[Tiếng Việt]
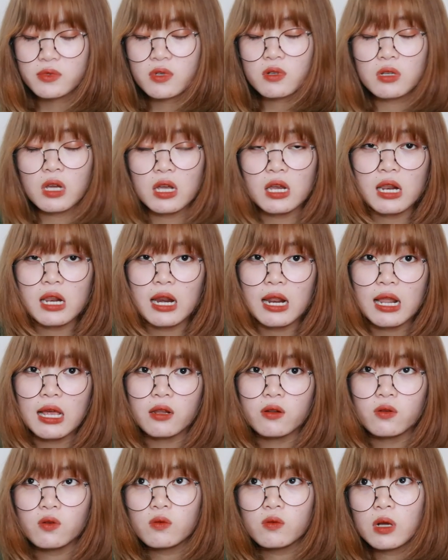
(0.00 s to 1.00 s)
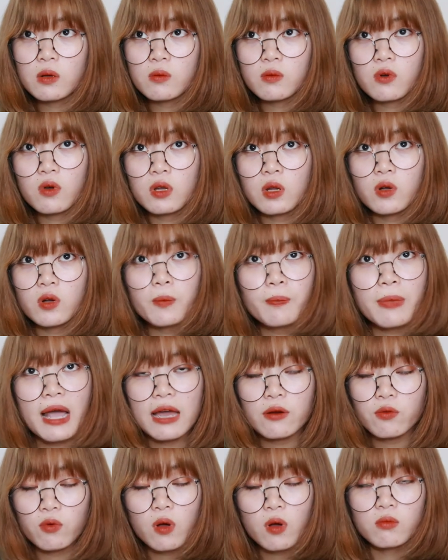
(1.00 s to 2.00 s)
trước đây là lúc học, còn học cấp
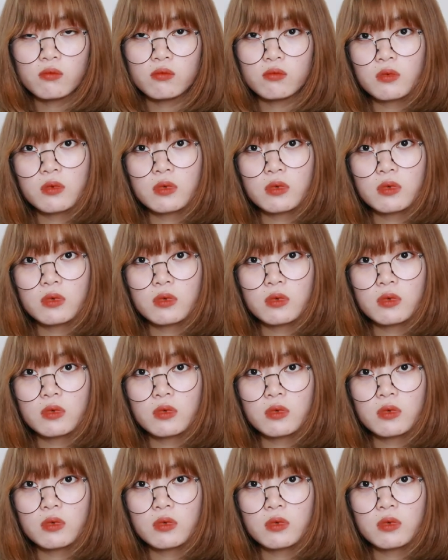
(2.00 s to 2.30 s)
ba đúng không?